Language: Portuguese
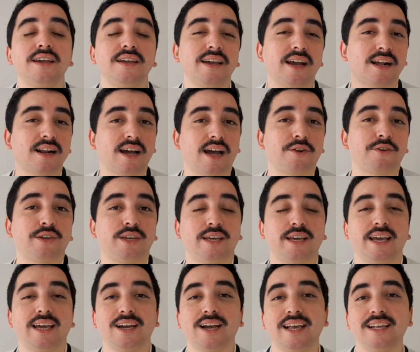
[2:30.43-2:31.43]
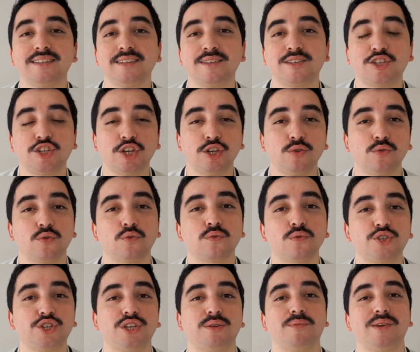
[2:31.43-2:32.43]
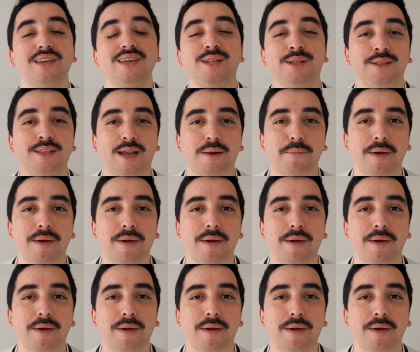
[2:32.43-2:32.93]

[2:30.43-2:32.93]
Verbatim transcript: e é claro que existindo um time Inter